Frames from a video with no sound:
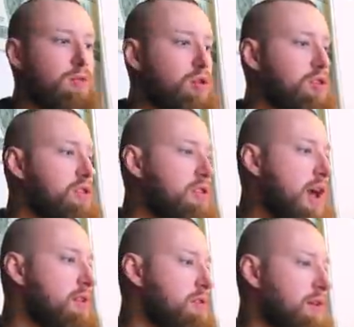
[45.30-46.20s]
может
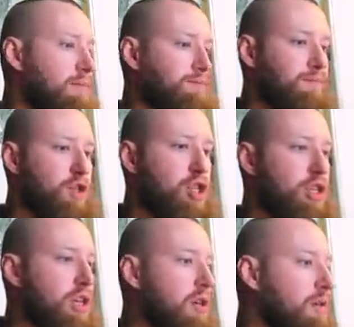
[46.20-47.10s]
снять там
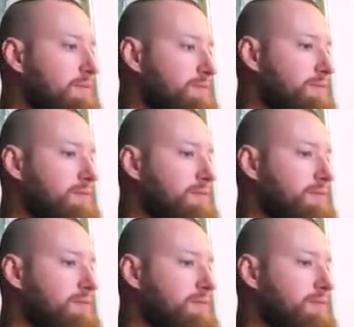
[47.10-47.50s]
4